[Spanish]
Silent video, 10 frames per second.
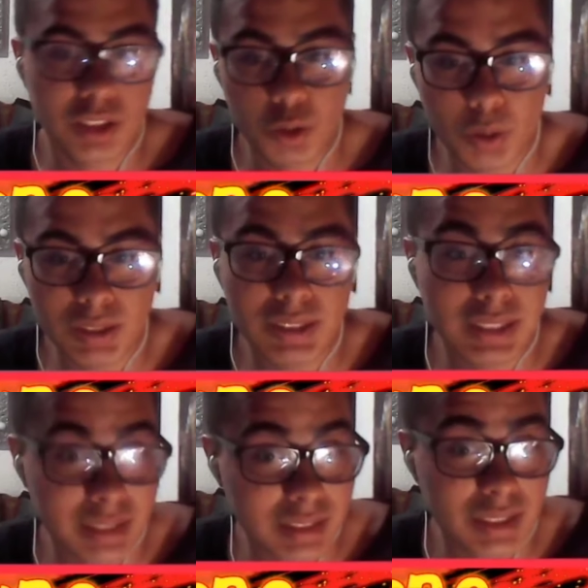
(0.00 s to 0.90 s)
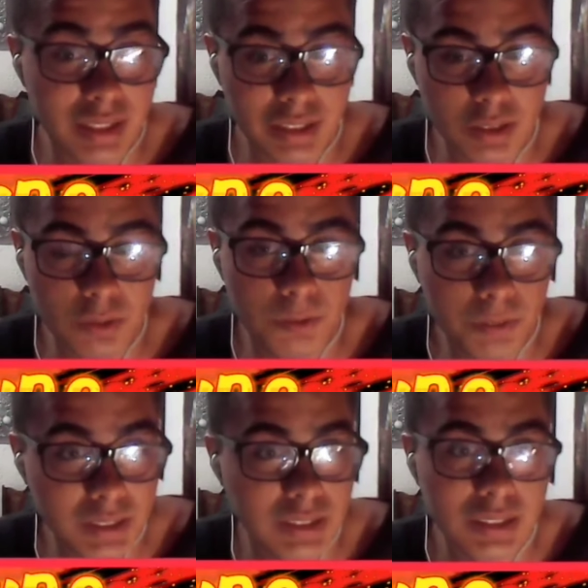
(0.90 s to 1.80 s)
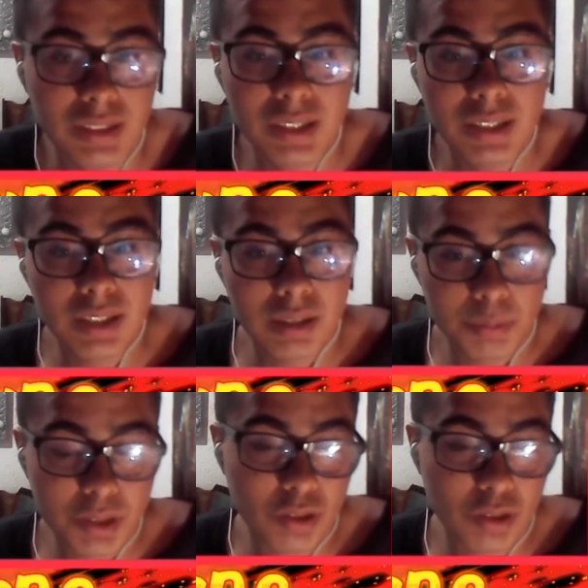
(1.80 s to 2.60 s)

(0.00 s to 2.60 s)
tú haces el Rising Rush con Freezer, pues lo